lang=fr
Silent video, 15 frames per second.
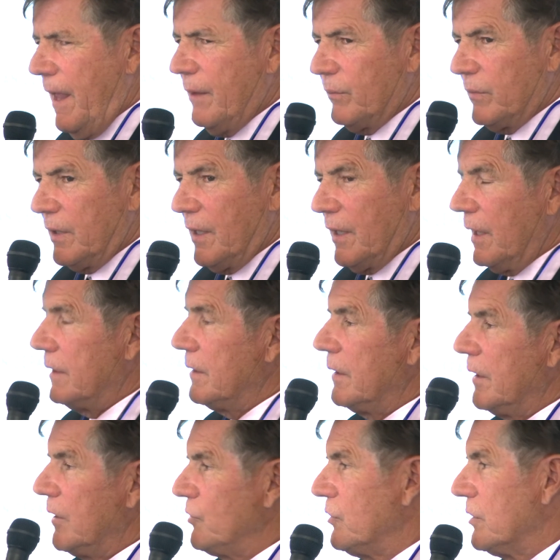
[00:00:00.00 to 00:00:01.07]
mais la
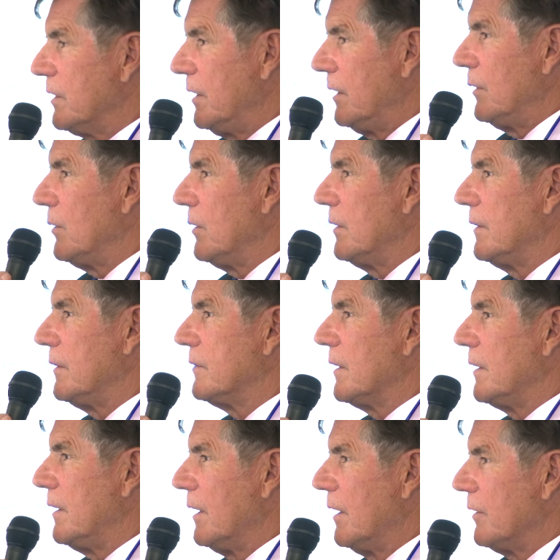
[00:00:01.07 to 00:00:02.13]
neige, est l'un des
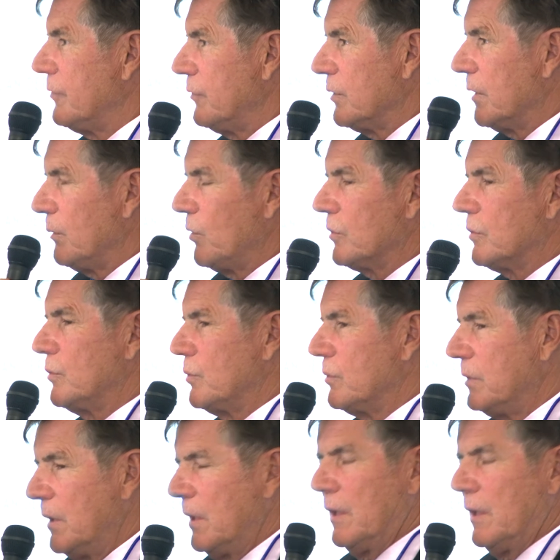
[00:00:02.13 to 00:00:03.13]
aléas fondamentaux